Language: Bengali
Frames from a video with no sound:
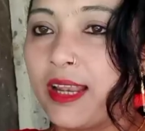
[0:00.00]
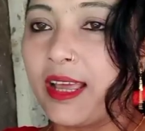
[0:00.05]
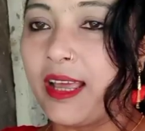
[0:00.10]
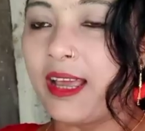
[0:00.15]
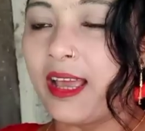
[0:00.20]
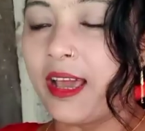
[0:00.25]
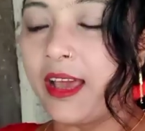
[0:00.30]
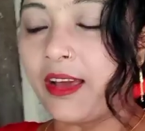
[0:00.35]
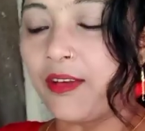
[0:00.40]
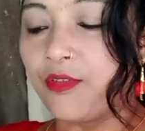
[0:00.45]
দানা
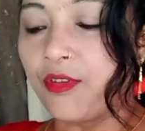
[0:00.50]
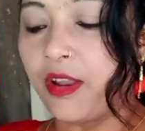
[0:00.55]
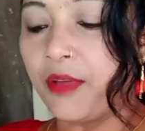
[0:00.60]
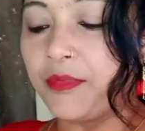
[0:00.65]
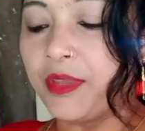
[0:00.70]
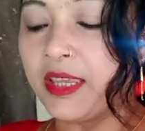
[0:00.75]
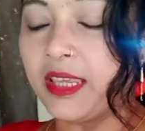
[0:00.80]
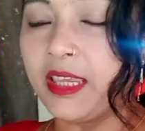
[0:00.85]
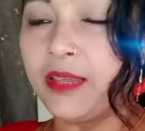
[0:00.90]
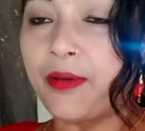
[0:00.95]
এখন
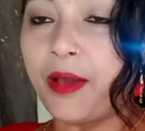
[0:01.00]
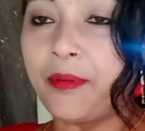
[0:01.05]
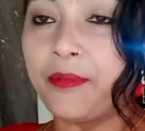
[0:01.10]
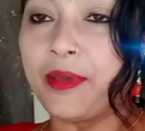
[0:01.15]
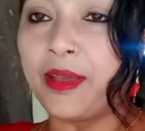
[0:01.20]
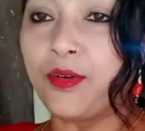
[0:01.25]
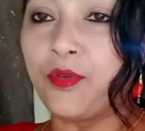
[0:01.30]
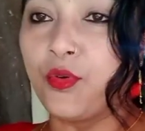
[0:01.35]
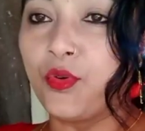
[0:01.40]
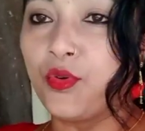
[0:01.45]
আমি কিভাবে
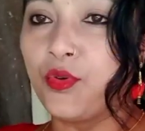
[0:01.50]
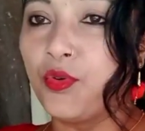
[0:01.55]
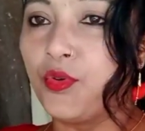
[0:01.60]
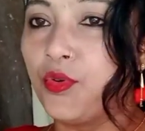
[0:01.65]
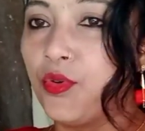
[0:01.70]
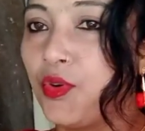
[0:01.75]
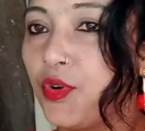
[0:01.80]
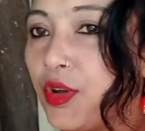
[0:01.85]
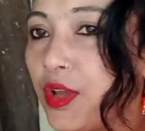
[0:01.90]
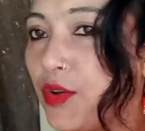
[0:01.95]

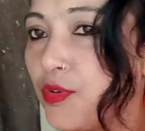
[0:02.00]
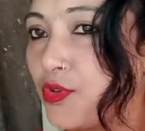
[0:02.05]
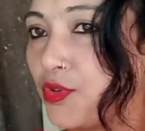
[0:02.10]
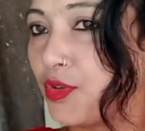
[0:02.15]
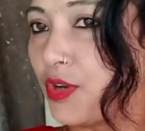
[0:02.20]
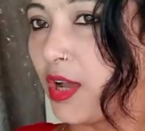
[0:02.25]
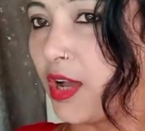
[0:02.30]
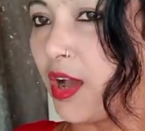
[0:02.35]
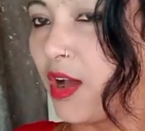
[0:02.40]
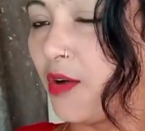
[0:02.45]
গরুগুলোকে
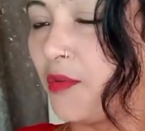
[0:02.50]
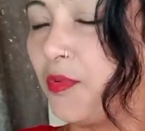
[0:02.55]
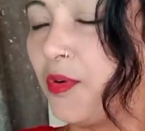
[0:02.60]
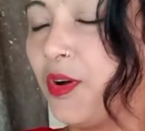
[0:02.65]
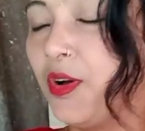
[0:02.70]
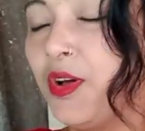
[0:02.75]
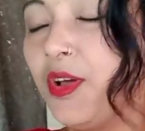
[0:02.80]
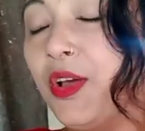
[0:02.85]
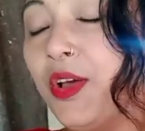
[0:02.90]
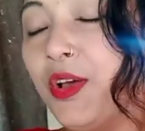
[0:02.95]
ওষুধটা খাওয়াবো
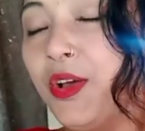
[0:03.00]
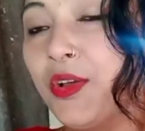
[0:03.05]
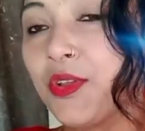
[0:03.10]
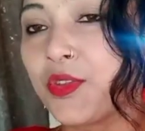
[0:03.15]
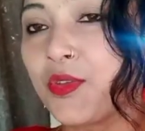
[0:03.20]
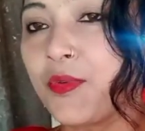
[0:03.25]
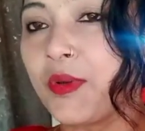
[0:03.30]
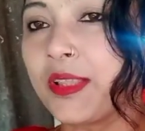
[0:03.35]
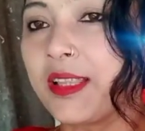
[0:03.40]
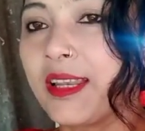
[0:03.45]

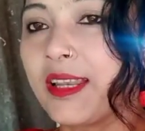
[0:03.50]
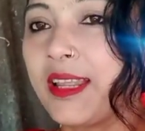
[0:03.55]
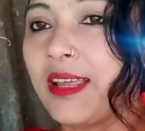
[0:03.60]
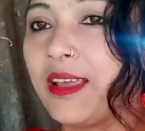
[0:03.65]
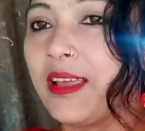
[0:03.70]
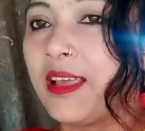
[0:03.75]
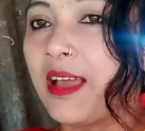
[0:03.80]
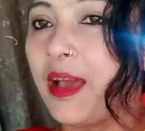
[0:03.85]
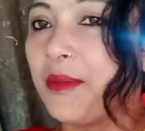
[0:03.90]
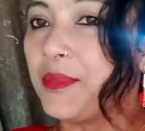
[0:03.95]
তোমাদেরকে
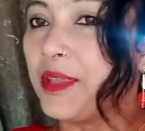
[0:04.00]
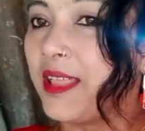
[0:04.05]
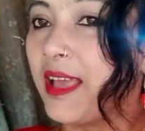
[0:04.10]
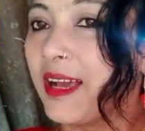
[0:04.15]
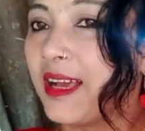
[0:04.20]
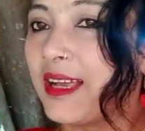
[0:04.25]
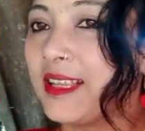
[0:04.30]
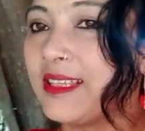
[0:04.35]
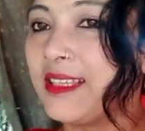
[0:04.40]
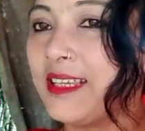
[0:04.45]
আমি
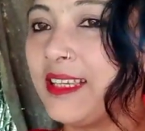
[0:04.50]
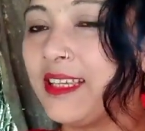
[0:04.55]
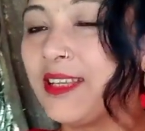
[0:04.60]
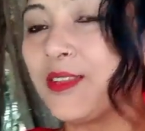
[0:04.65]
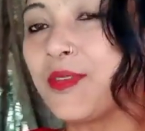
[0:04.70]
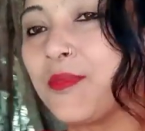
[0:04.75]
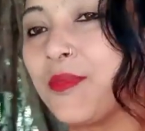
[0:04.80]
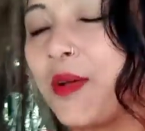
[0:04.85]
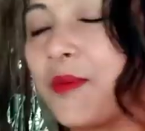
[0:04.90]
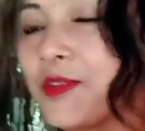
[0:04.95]
দেখাচ্ছি
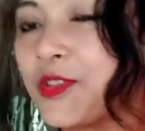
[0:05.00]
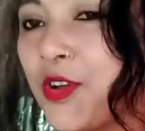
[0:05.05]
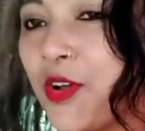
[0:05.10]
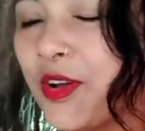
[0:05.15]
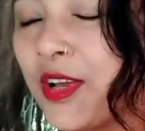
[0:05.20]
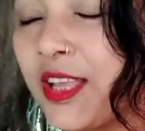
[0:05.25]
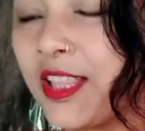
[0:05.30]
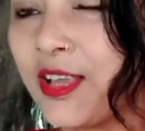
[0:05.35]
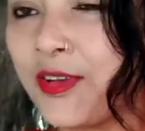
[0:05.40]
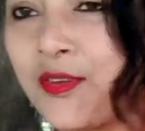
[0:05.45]
তোমরা আমার
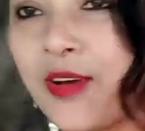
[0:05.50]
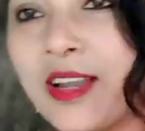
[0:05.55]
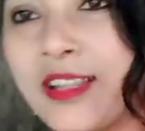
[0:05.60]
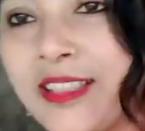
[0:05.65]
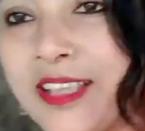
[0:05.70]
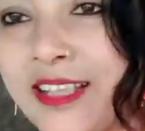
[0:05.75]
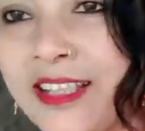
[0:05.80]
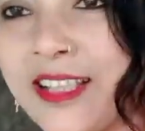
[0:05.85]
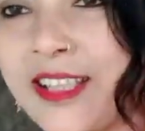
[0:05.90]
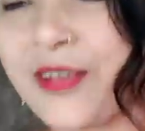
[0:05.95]
সঙ্গে থেকো আর
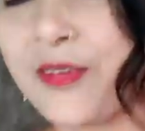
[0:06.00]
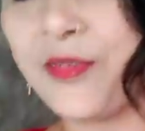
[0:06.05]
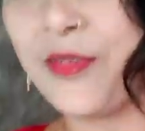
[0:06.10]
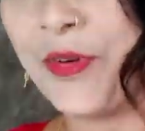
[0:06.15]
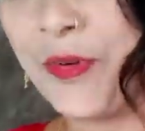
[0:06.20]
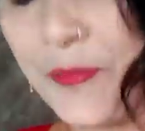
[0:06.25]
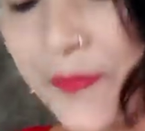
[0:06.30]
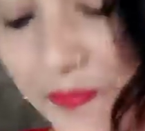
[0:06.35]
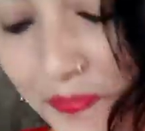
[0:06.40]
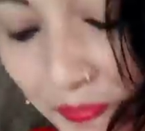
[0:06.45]
দেখতে থাকো
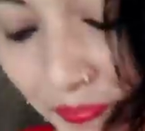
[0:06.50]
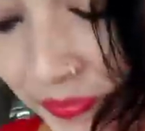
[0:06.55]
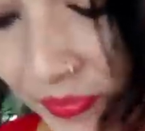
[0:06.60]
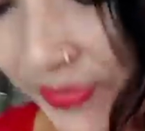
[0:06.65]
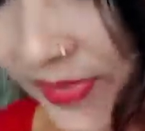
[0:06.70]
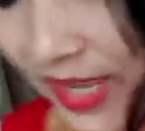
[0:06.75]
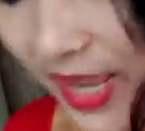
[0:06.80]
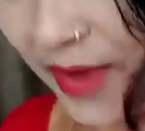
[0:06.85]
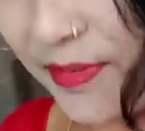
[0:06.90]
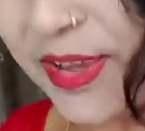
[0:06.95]

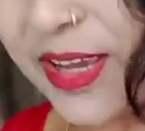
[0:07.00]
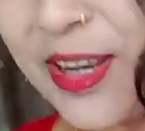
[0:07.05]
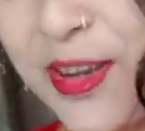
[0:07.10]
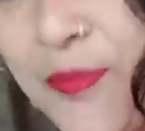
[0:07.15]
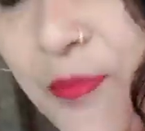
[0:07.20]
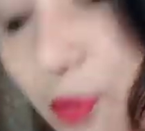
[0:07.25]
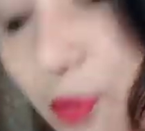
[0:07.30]
আমি এখানে